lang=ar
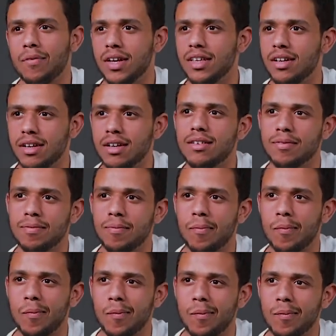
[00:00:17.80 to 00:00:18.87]
فيدر
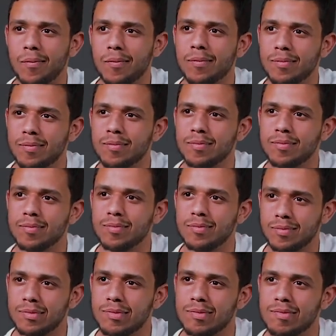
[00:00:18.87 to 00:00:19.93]
مظبوط
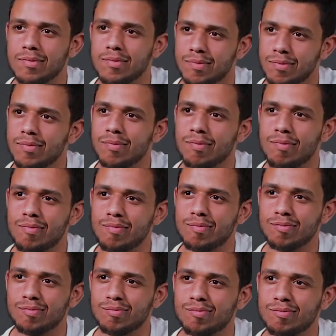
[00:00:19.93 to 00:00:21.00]
فيدر طبعا
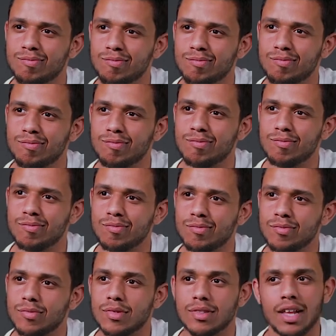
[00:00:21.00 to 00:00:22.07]
لعبت تنس قبل كده
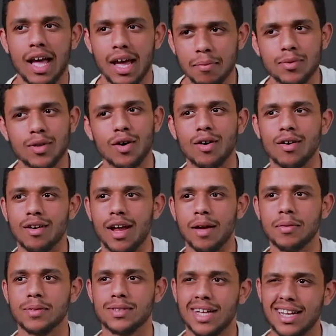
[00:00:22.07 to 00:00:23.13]
انت؟ لعبت اه
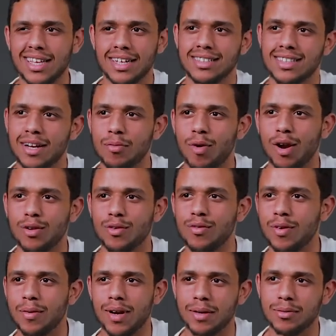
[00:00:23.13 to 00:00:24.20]
لعبت بس جالي تنس قلبه على طول
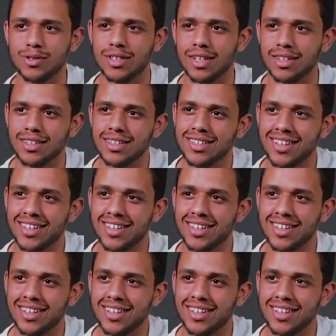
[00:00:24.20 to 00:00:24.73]
فما لعبش تاني